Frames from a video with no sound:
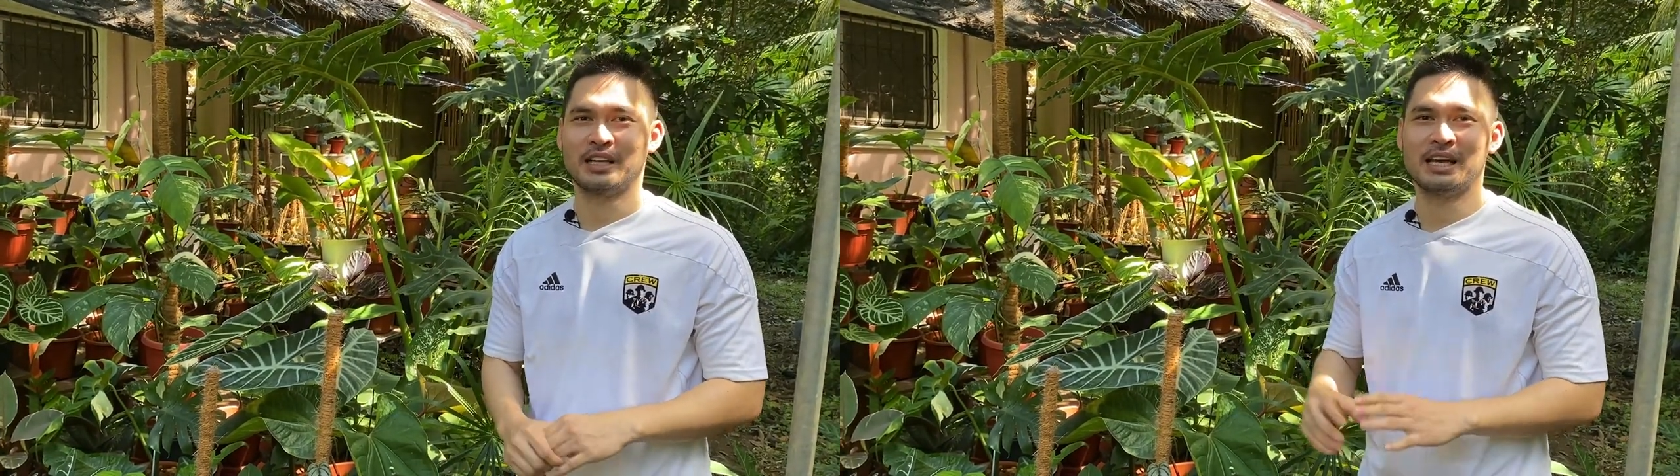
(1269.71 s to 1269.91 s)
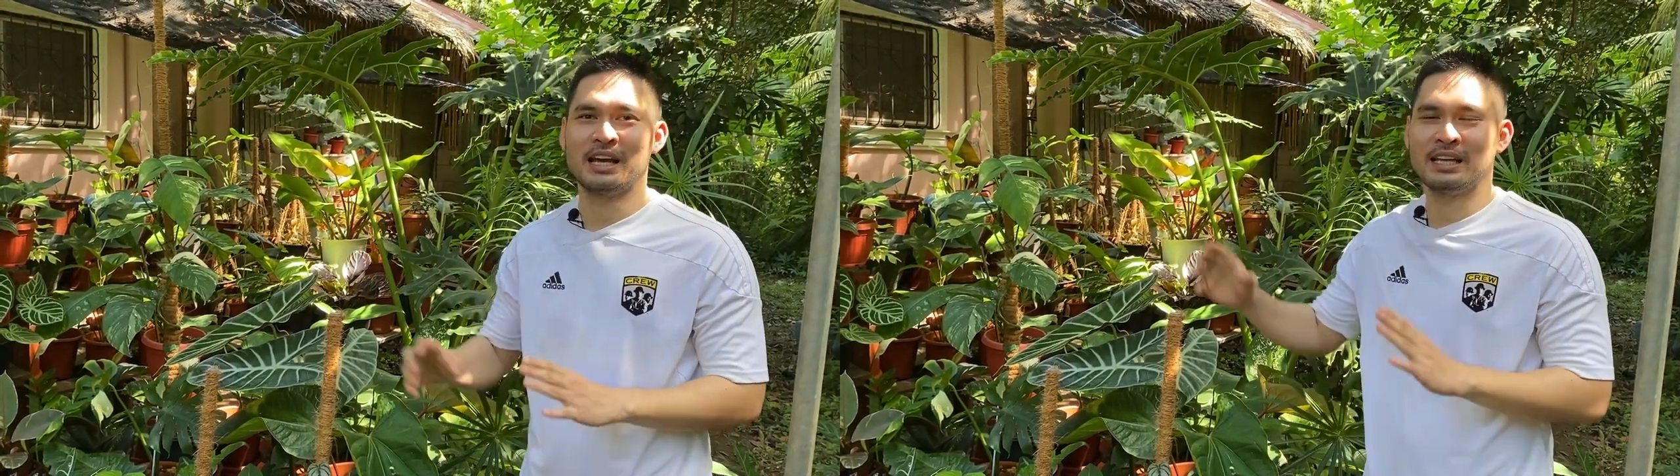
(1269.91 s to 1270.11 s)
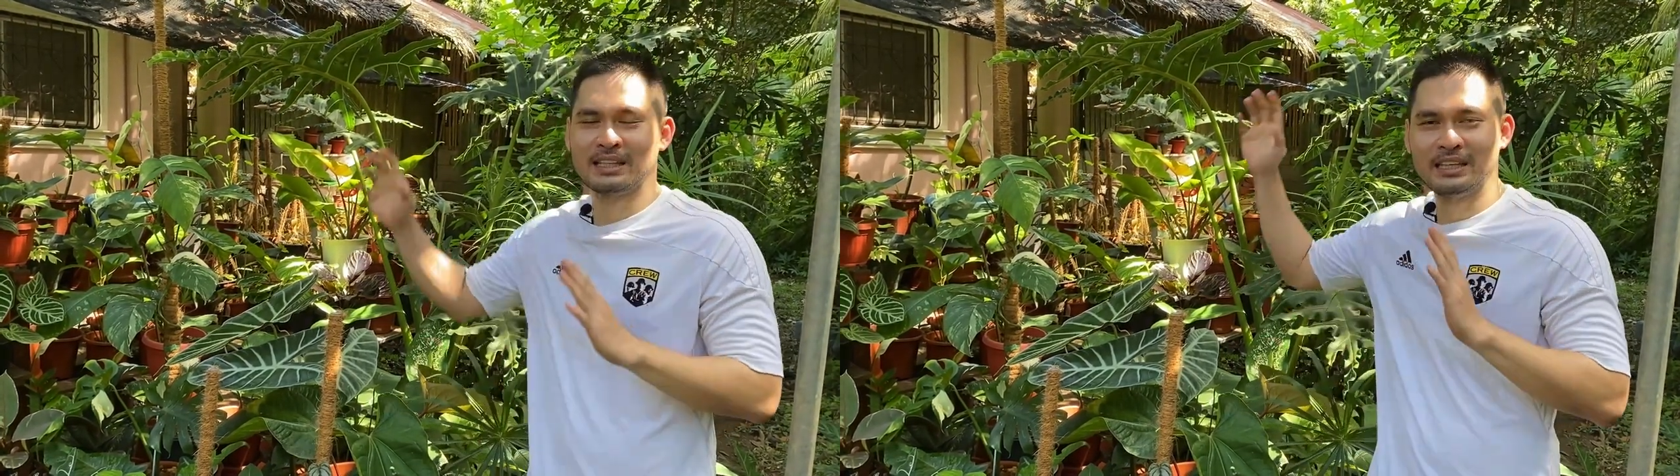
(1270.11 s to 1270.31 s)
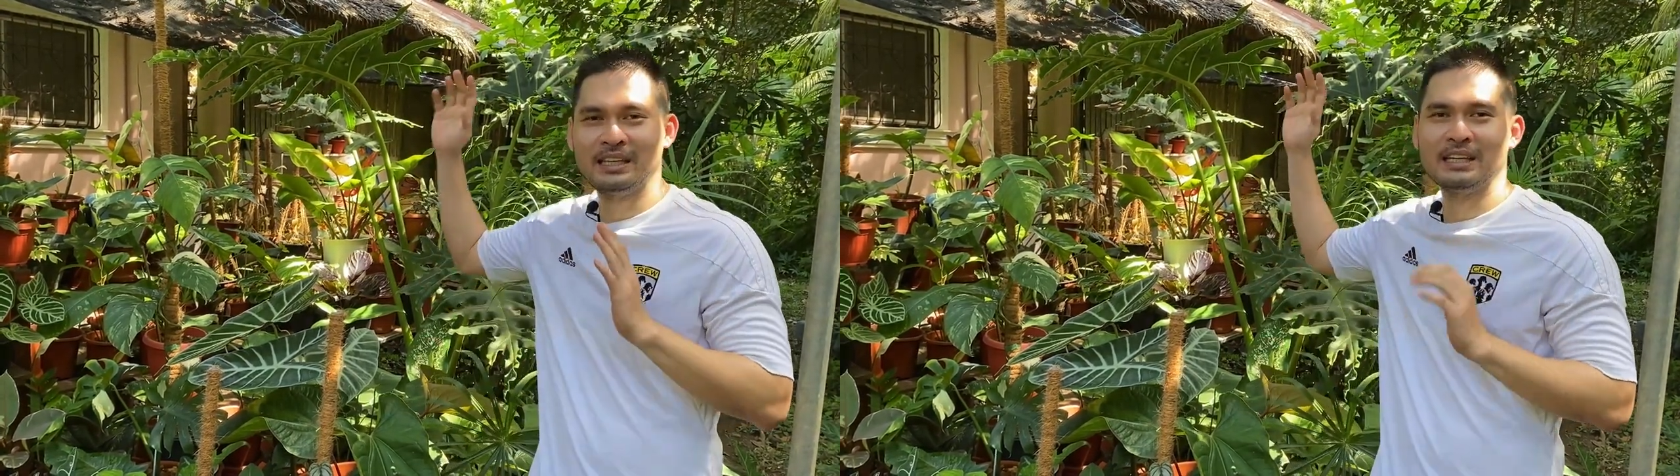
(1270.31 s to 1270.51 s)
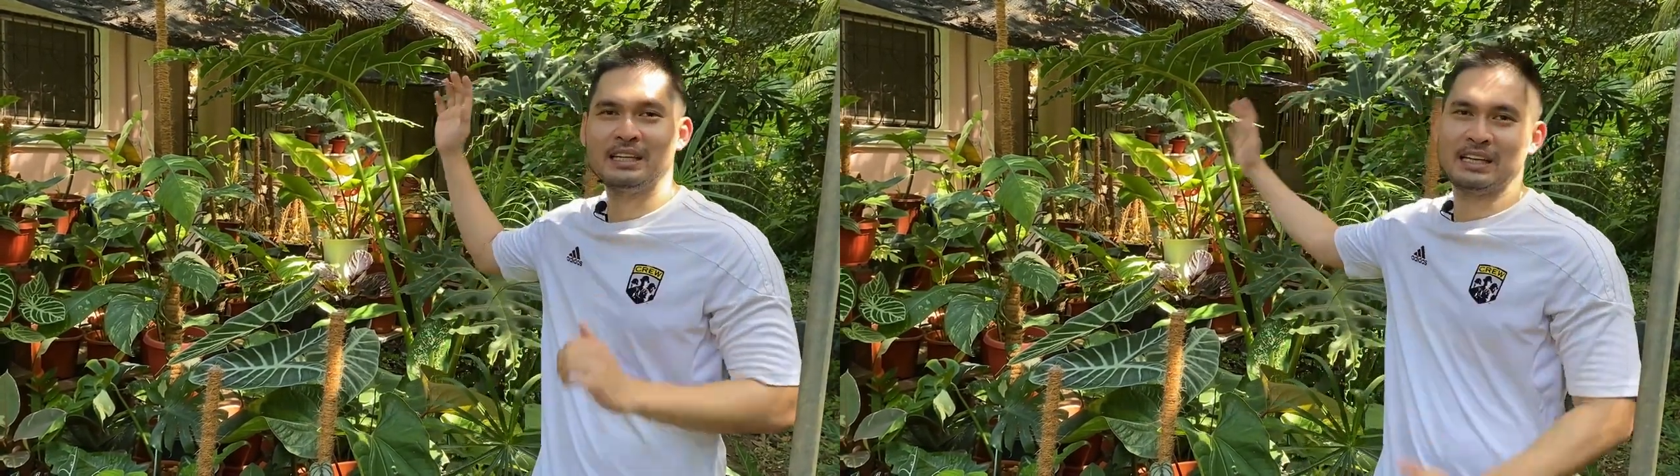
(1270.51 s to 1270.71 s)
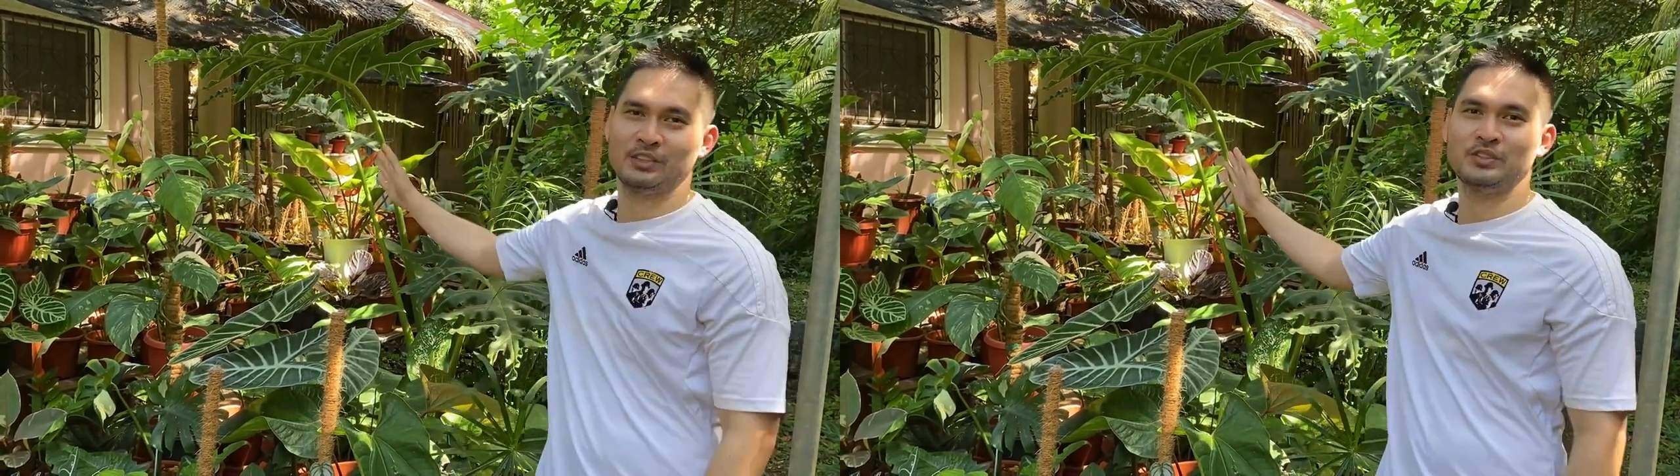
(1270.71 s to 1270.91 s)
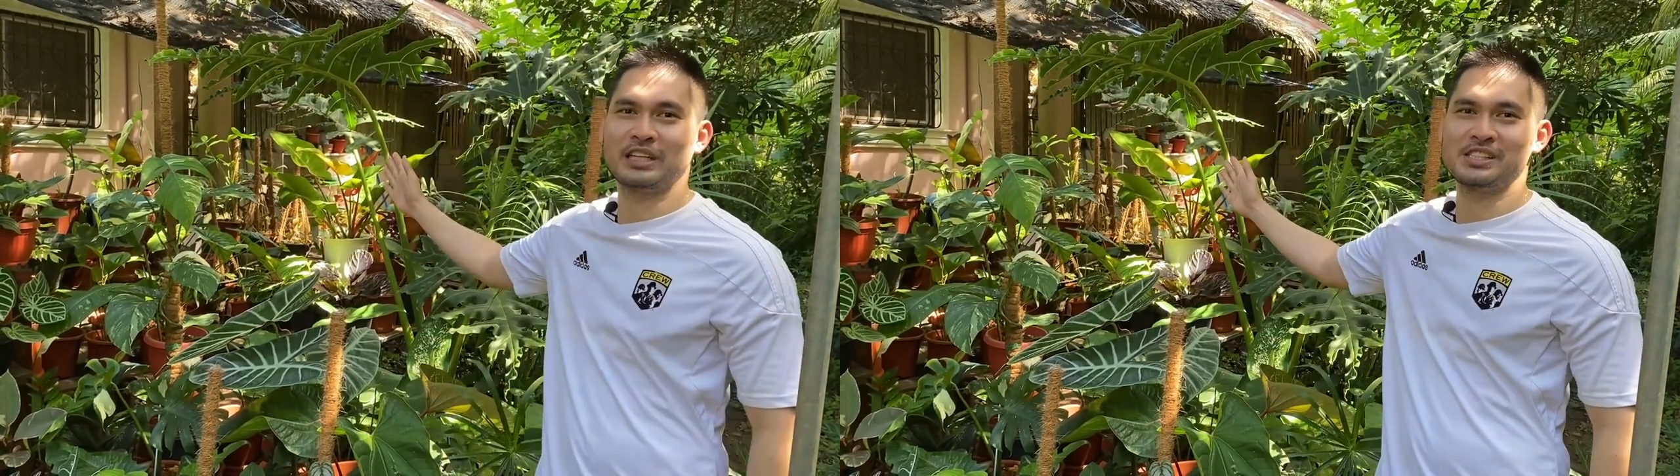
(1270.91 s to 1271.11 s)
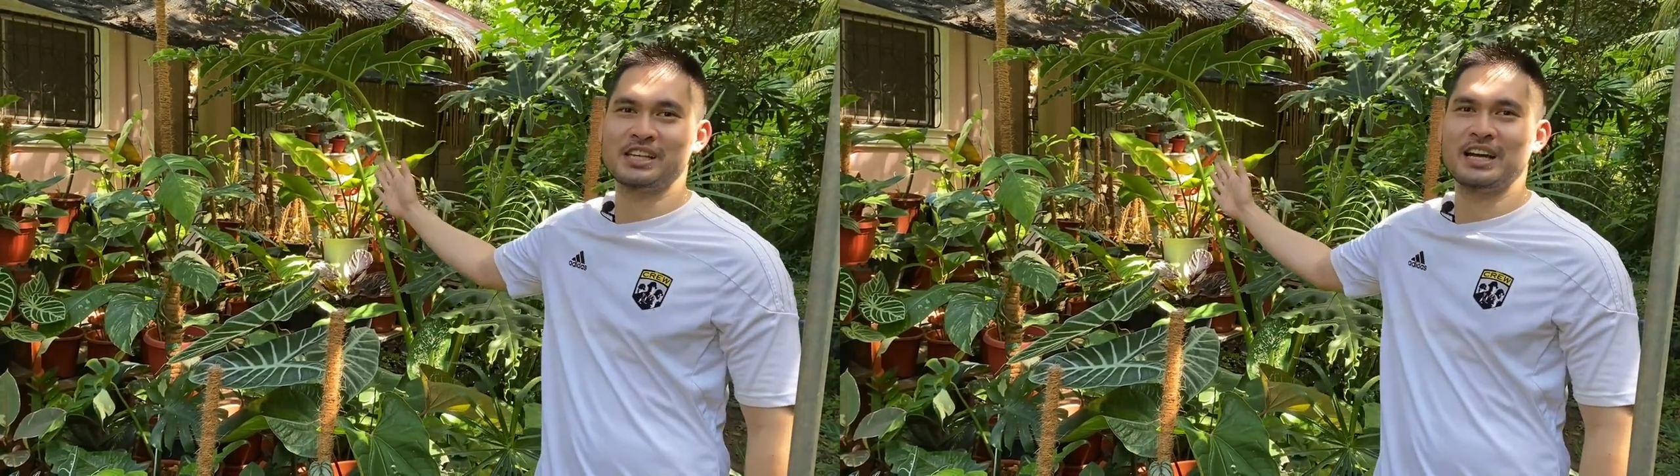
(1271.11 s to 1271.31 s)
Kaya nagiging ganito na
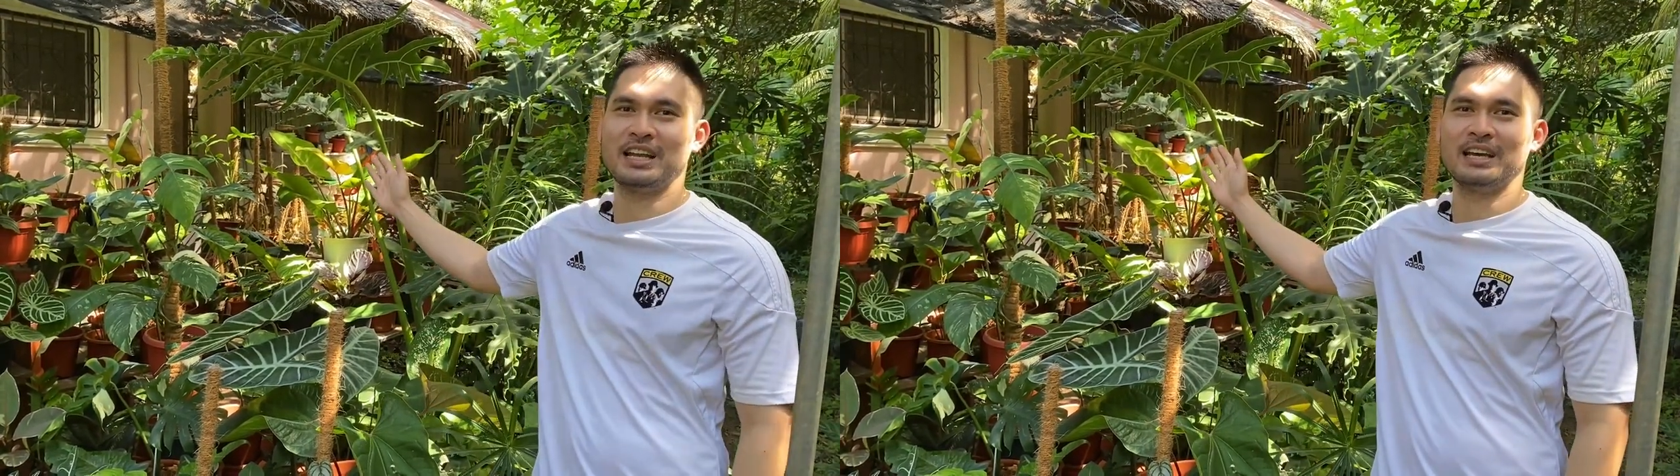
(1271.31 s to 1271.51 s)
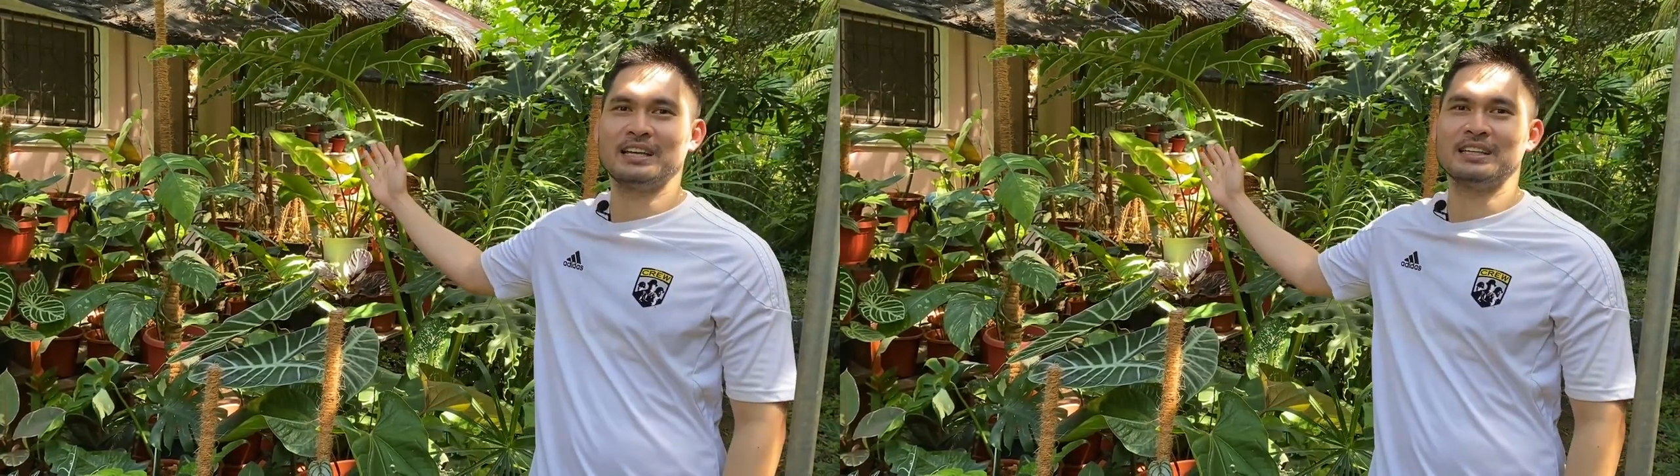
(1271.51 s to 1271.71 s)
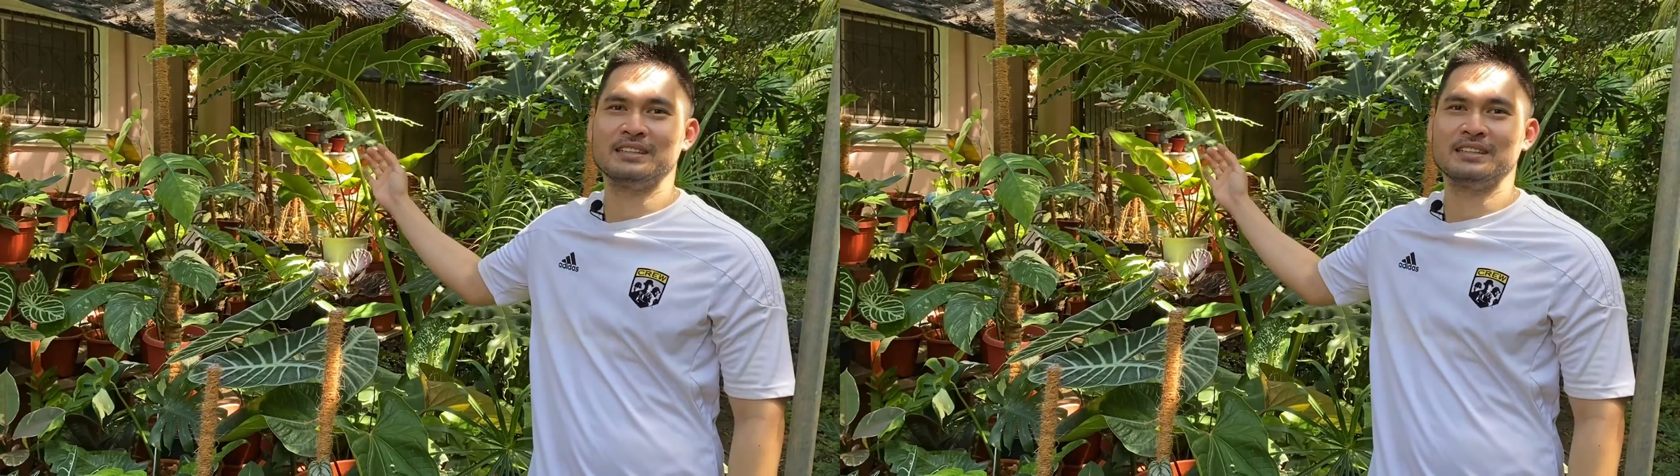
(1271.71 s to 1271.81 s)
rin siya kalaki.